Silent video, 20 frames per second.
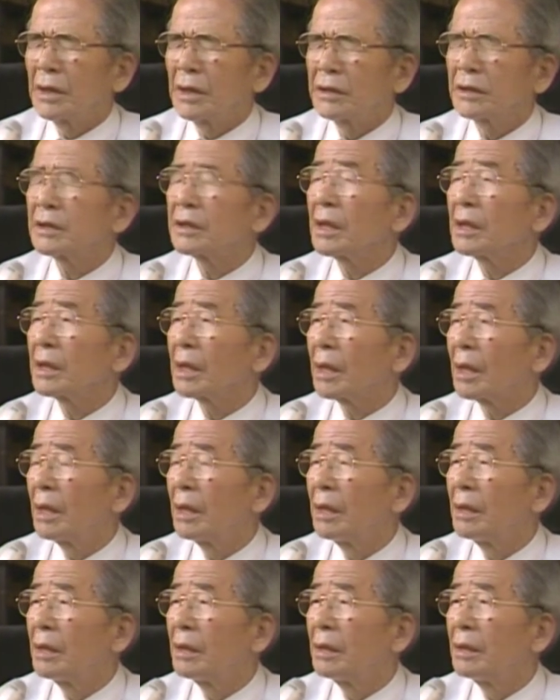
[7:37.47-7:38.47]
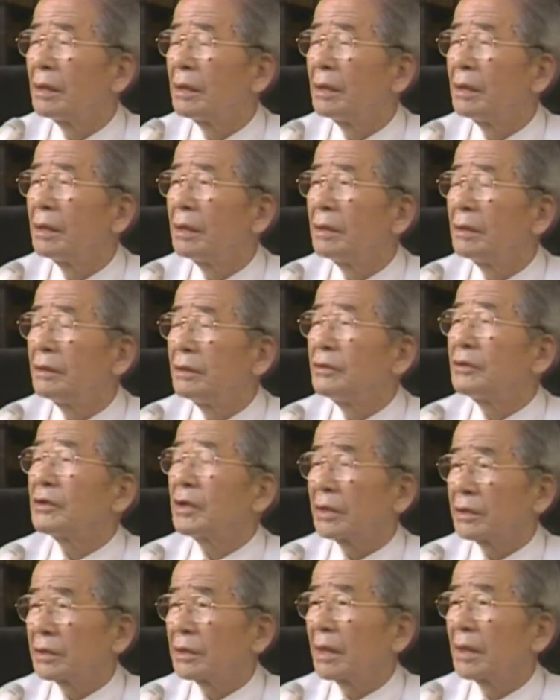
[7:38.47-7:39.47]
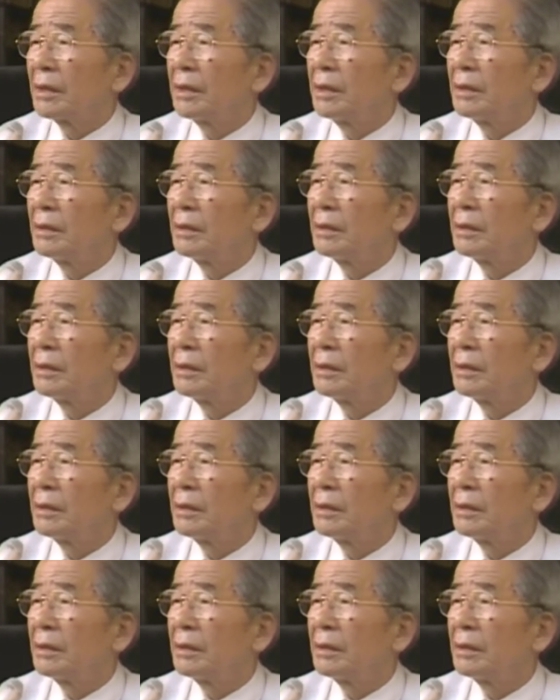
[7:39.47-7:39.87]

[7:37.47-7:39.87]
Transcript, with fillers: 歳か、うん、28歳